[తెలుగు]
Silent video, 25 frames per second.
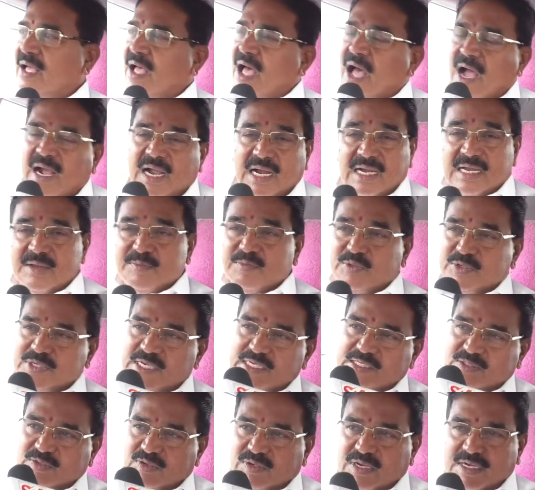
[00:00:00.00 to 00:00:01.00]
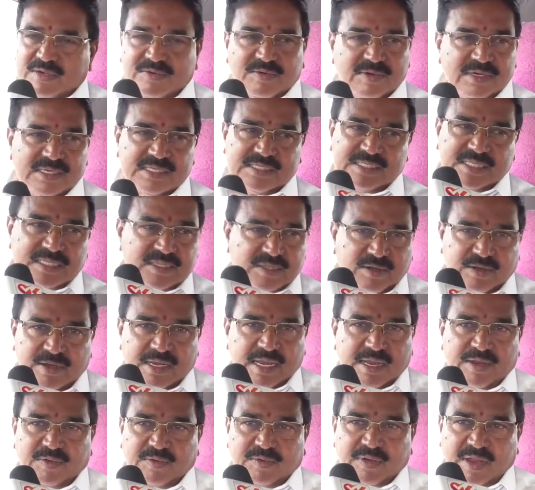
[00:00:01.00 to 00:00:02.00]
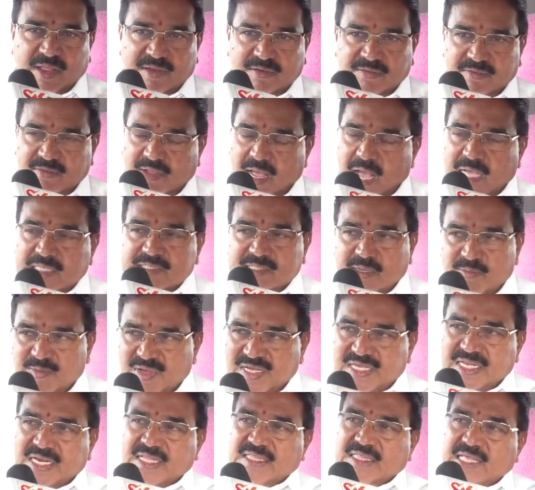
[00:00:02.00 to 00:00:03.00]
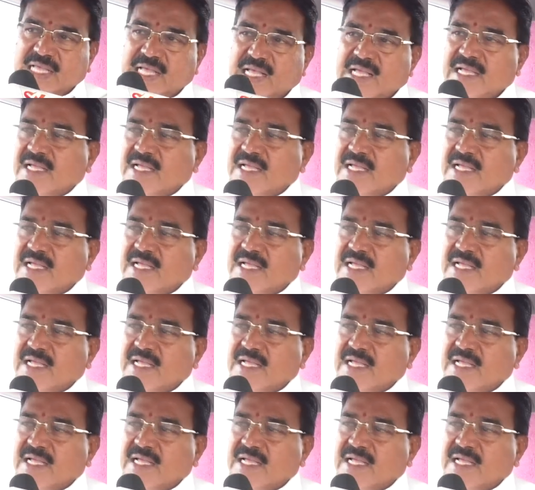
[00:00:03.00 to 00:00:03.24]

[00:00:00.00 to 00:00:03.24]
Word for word: ఆకలింపు చేసుకున్నటువంటి స్థితిలో నేను ఉన్నాను ఆ సమగ్రత